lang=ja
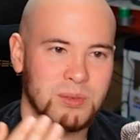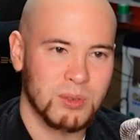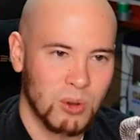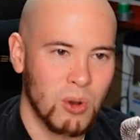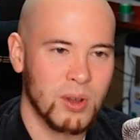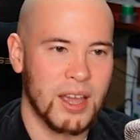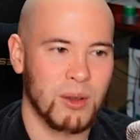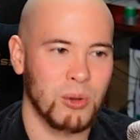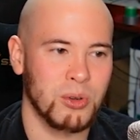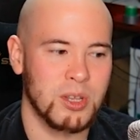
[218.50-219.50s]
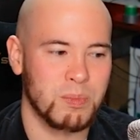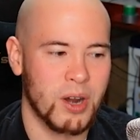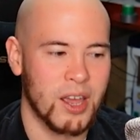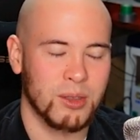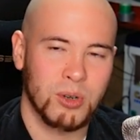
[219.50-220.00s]
今回この
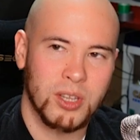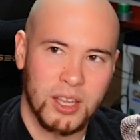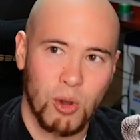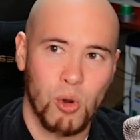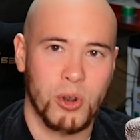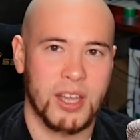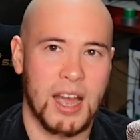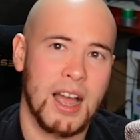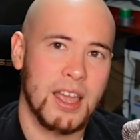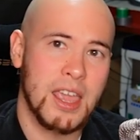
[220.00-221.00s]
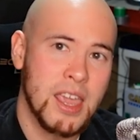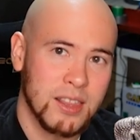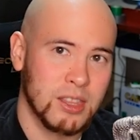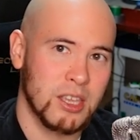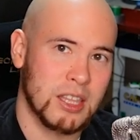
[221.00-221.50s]
リプライはどれだけ多いか、あ A って
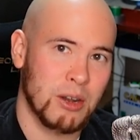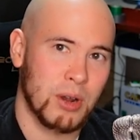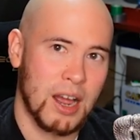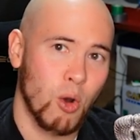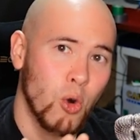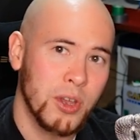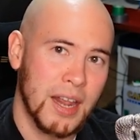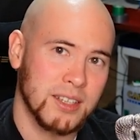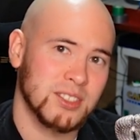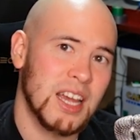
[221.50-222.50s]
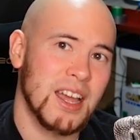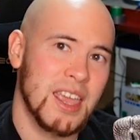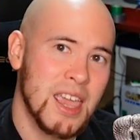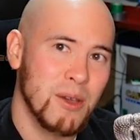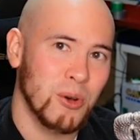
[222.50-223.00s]
言ったのが多いな、じゃあ
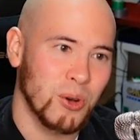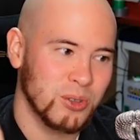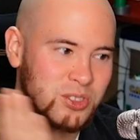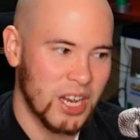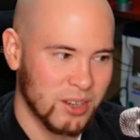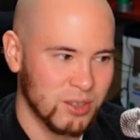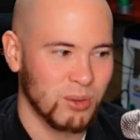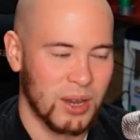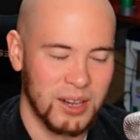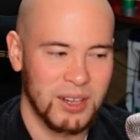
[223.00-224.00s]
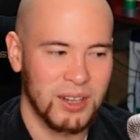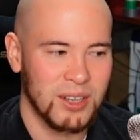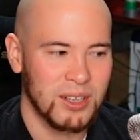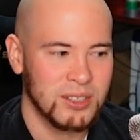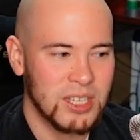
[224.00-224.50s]
A をチェックと、
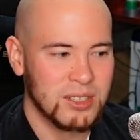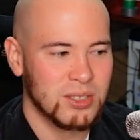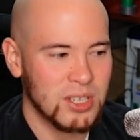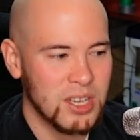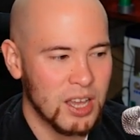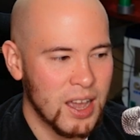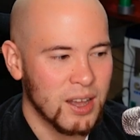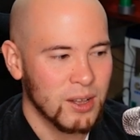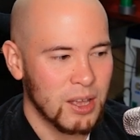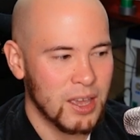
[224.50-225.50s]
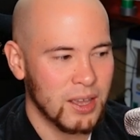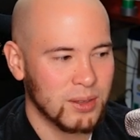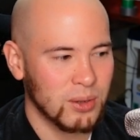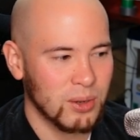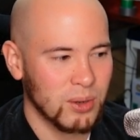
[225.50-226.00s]
じゃあ次あえっ、ー、
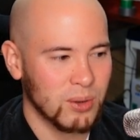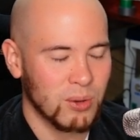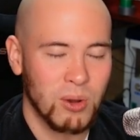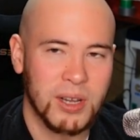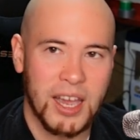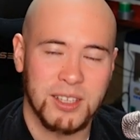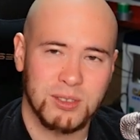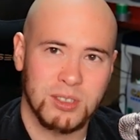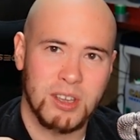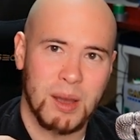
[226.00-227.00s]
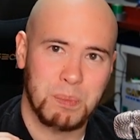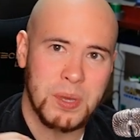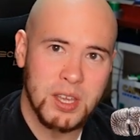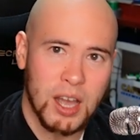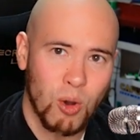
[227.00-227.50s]
と今回次は
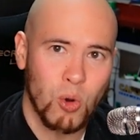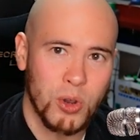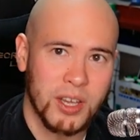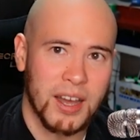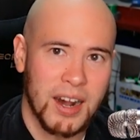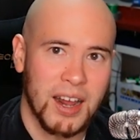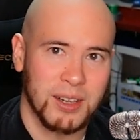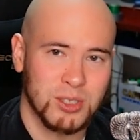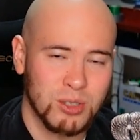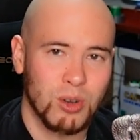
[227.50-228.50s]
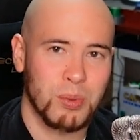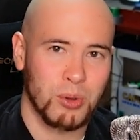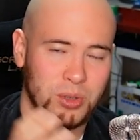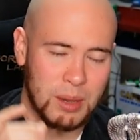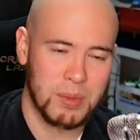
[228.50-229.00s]
B が多いから、じゅうごびょう
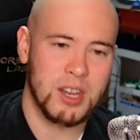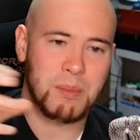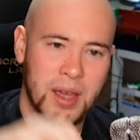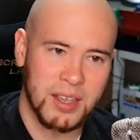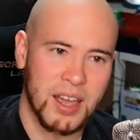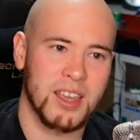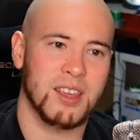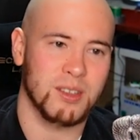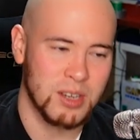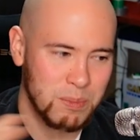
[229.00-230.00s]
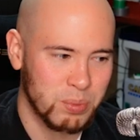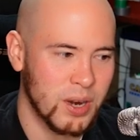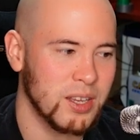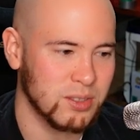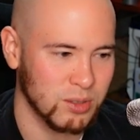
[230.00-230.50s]
のたんびに毎回
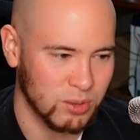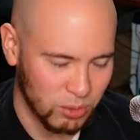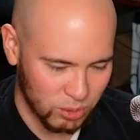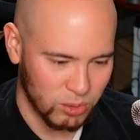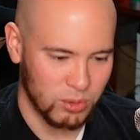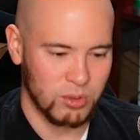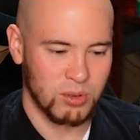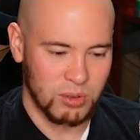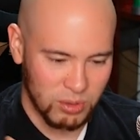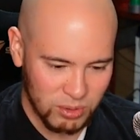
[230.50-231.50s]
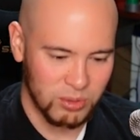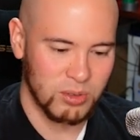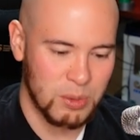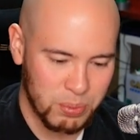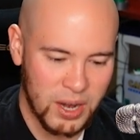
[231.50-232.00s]
リプライ数、その
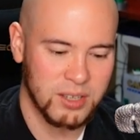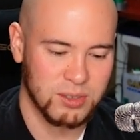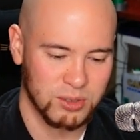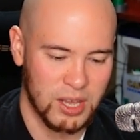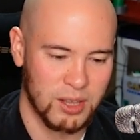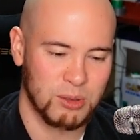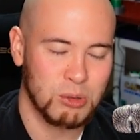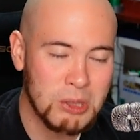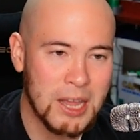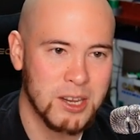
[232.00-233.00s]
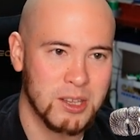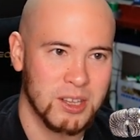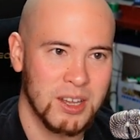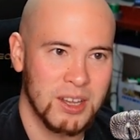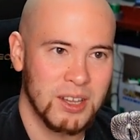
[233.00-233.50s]
リプライ数で何
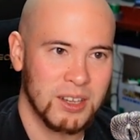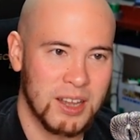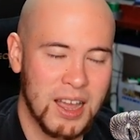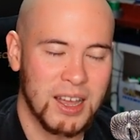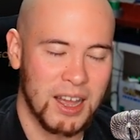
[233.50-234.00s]
が